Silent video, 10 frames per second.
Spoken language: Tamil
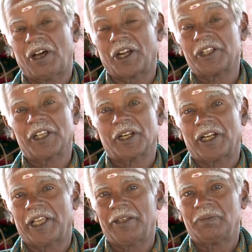
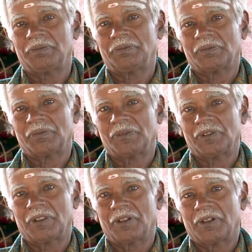அறிஞர்களே
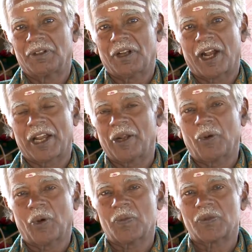நாங்கள்
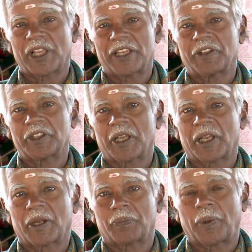எல்லோரும் சைவத்தை
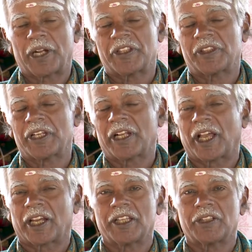படித்து
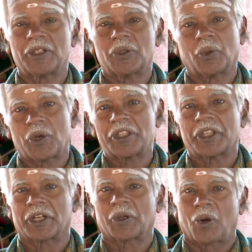கரைத்து
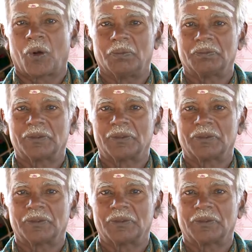குடித்திருக்கிறோம்